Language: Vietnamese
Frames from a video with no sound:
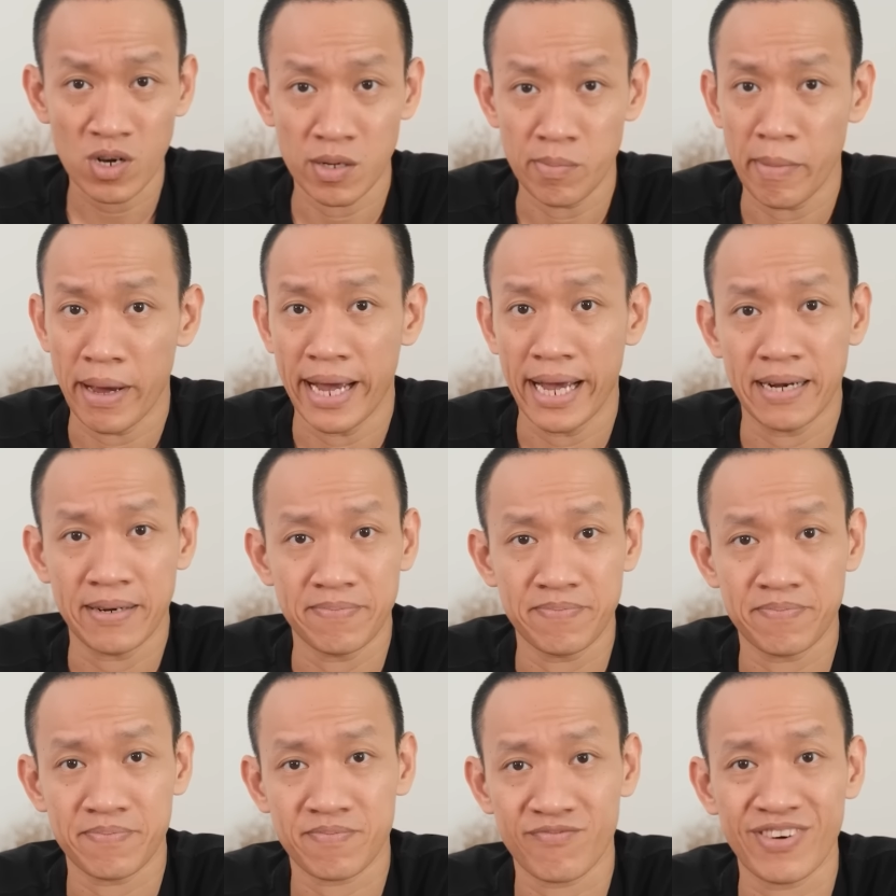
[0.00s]
người mẹ
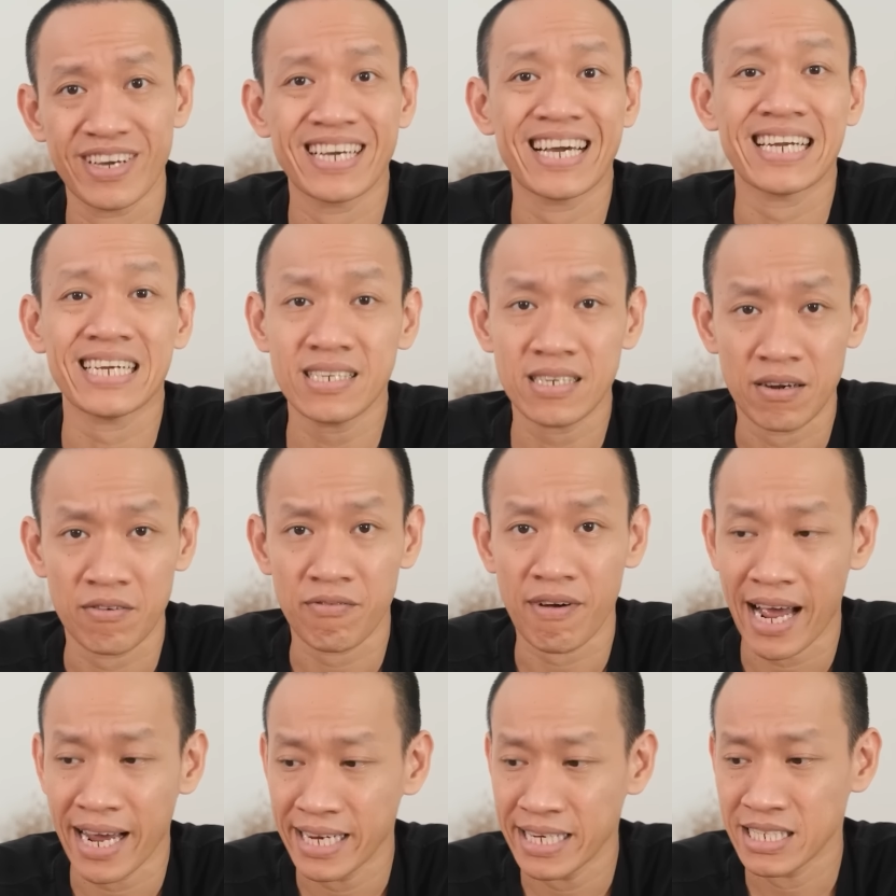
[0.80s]
phải gánh trên
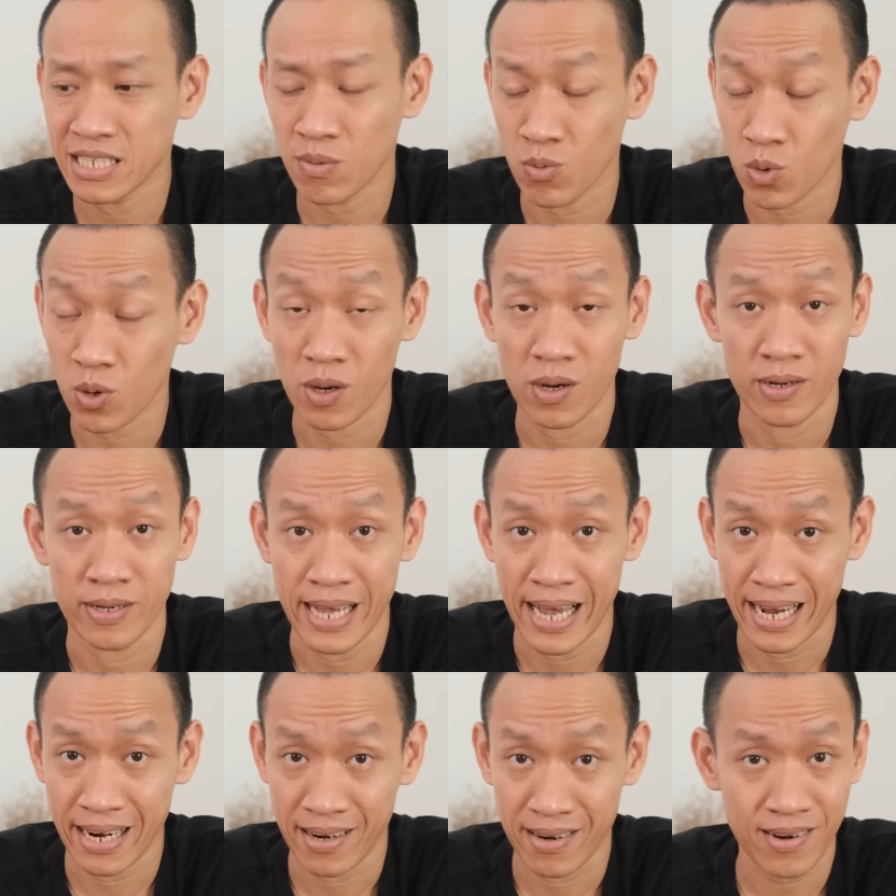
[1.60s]
vai trong một thời
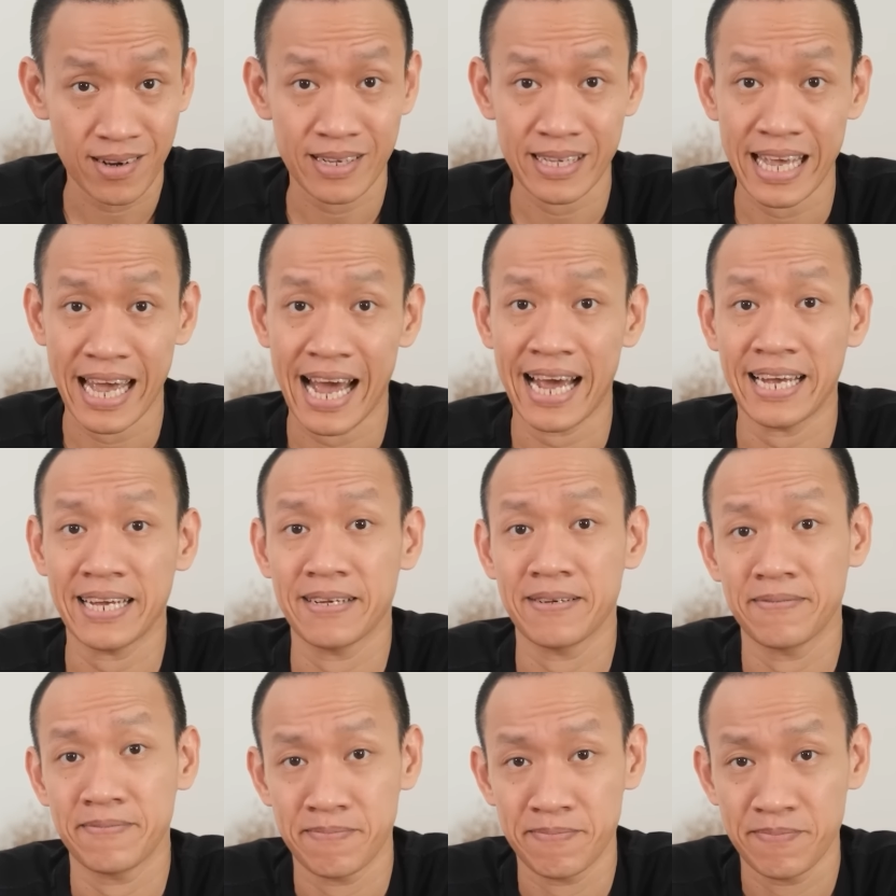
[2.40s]
gian rất dài.
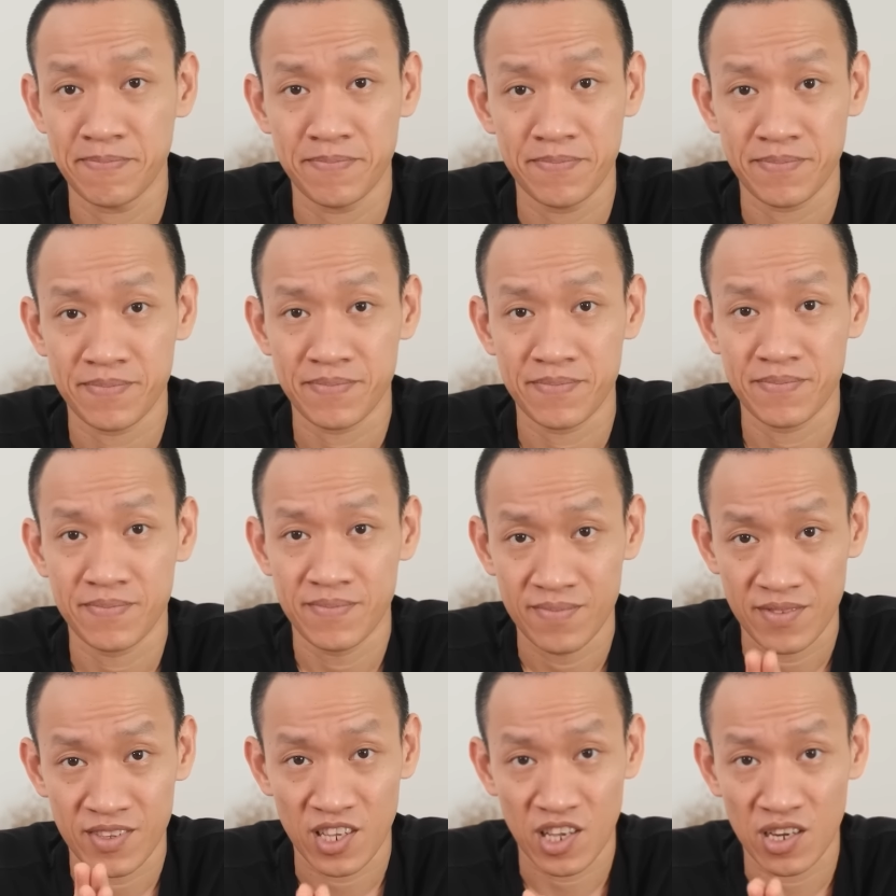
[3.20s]

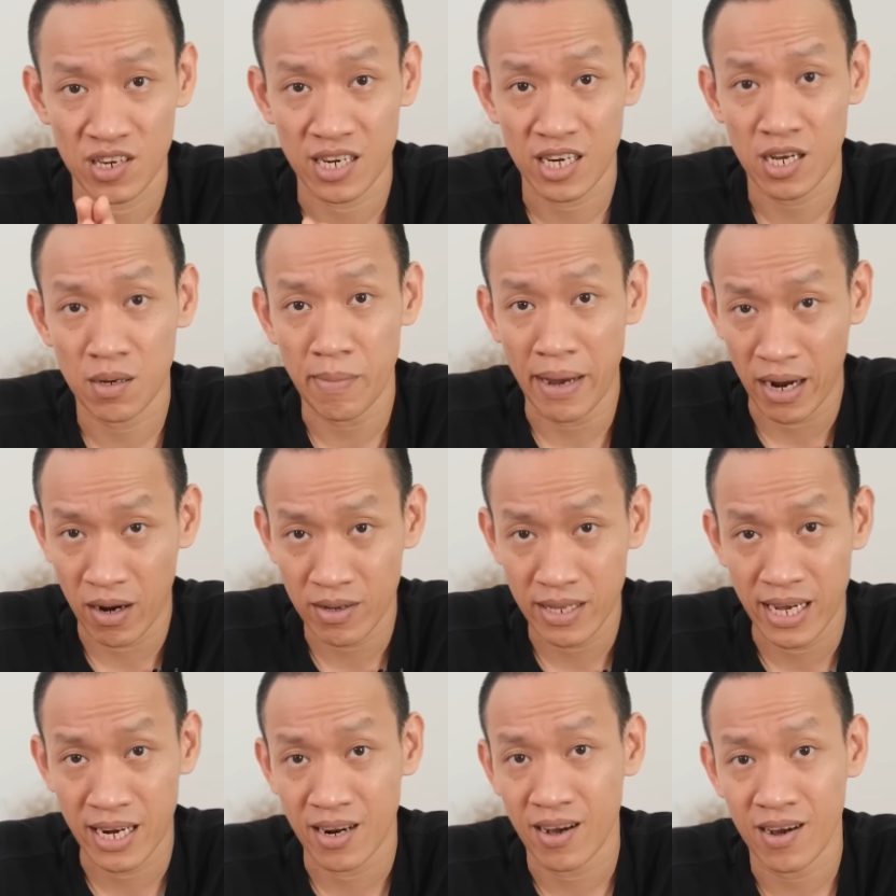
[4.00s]
Cho nên các bạn
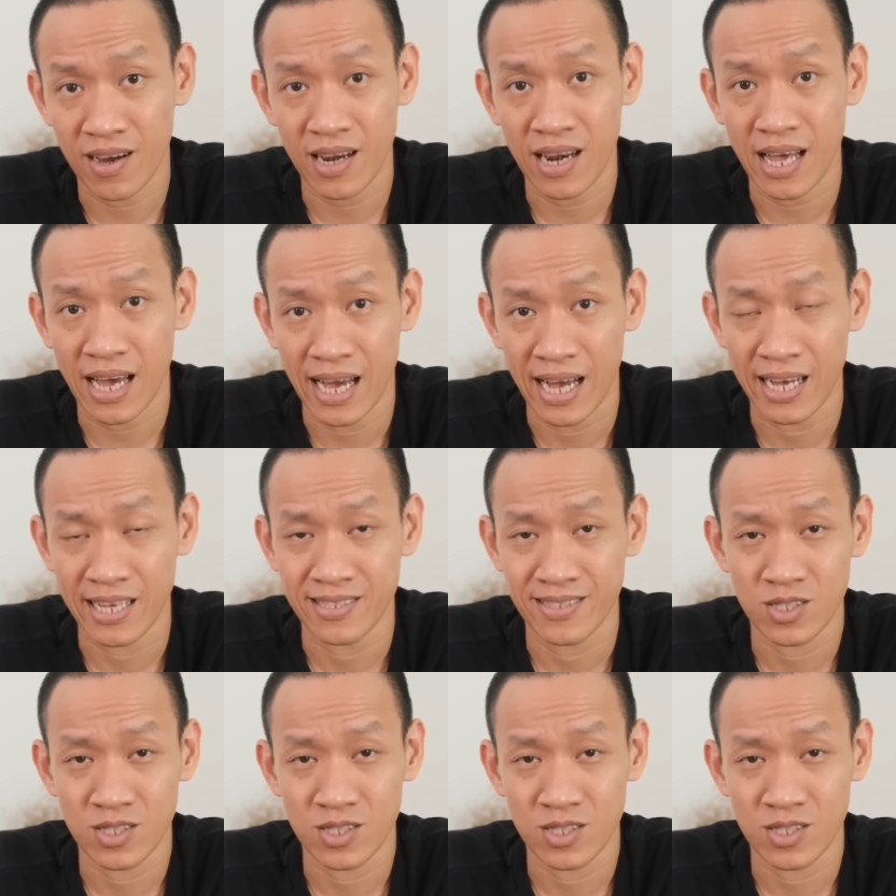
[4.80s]
có thể nói là